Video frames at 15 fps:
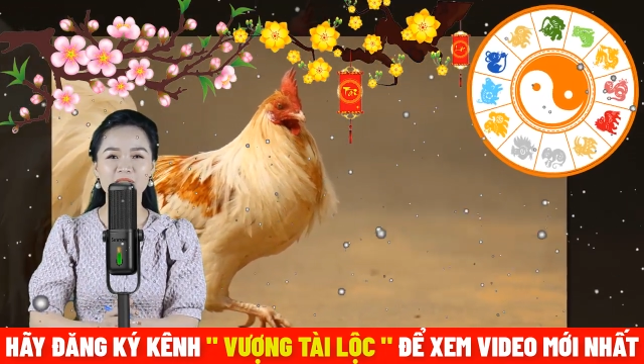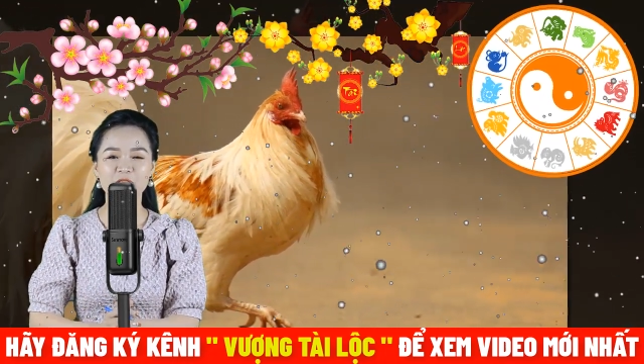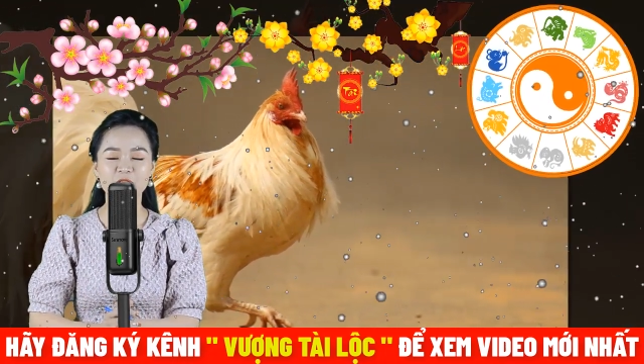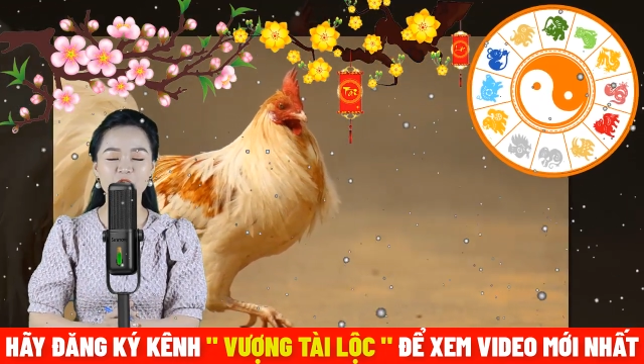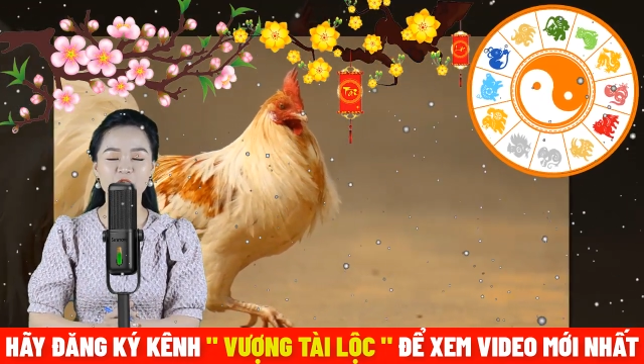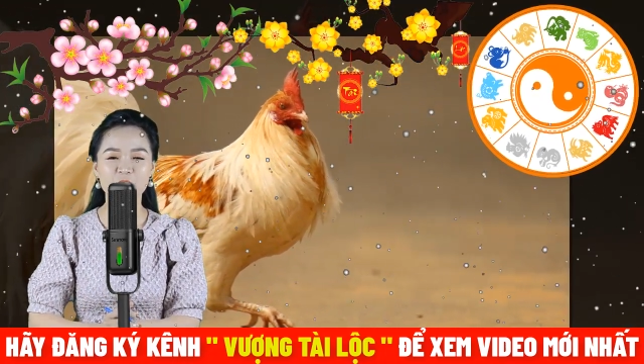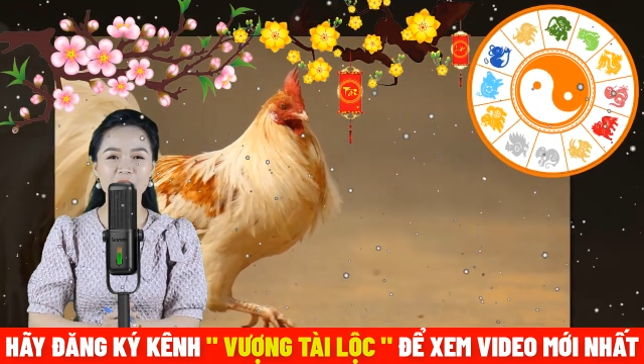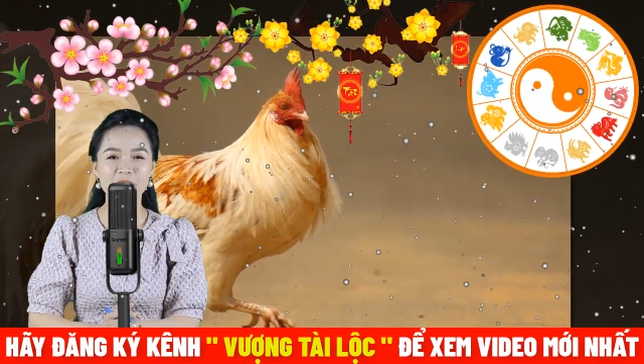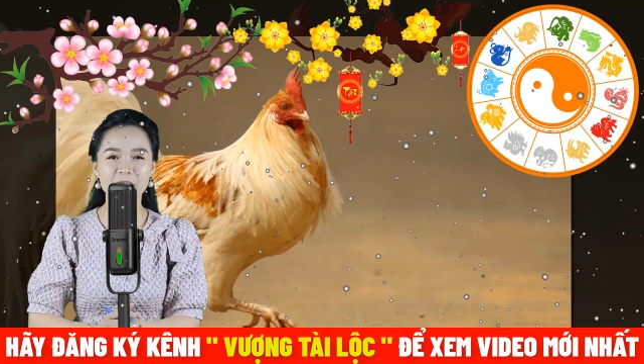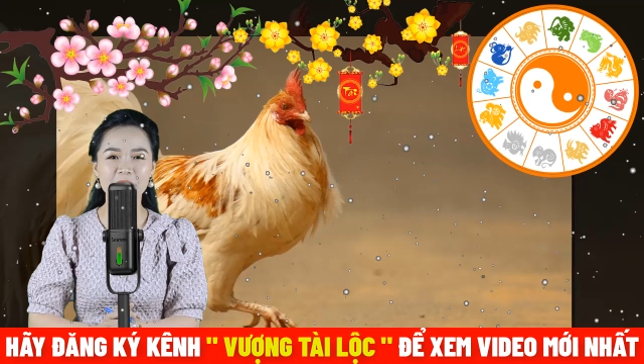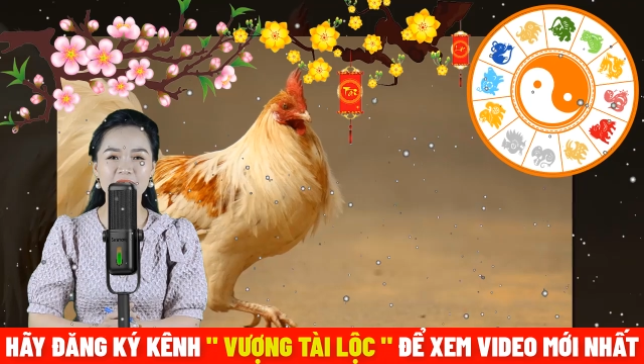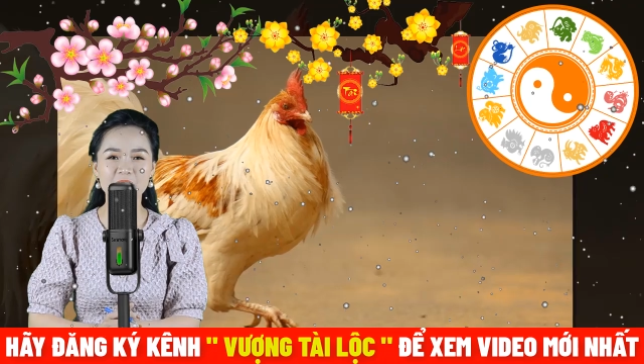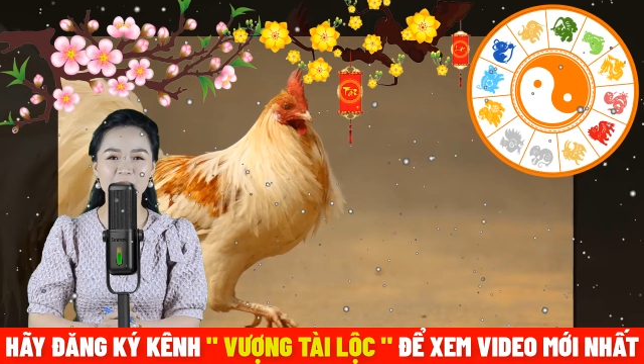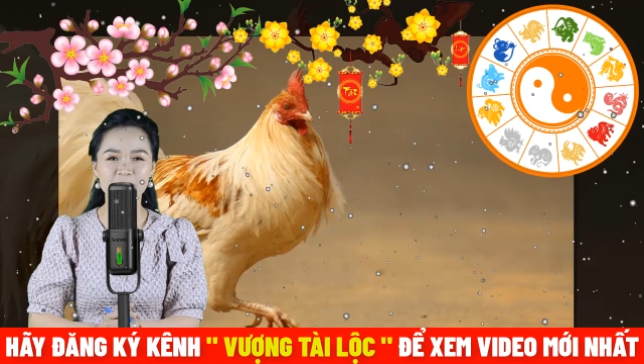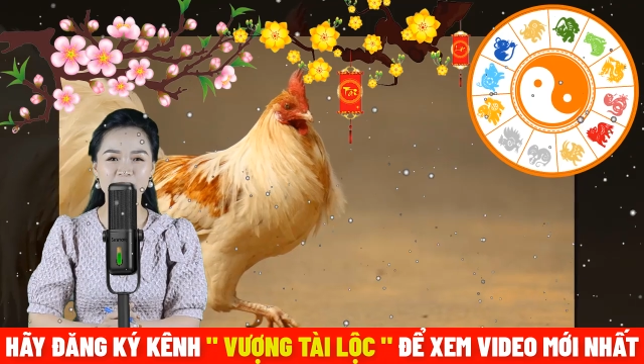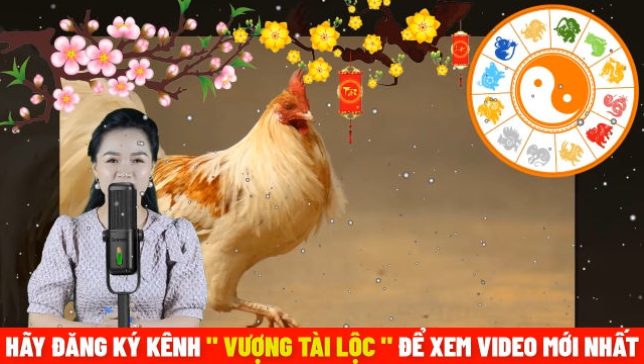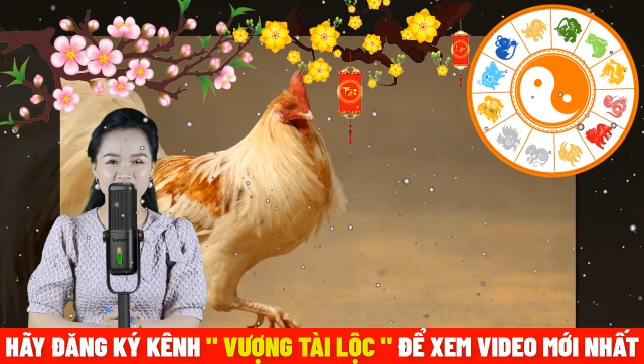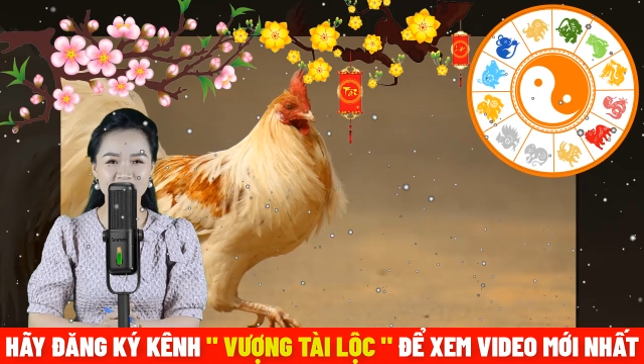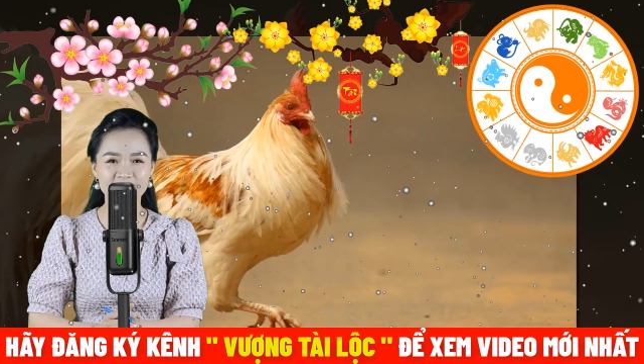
Quý bạn tuổi Tân Dậu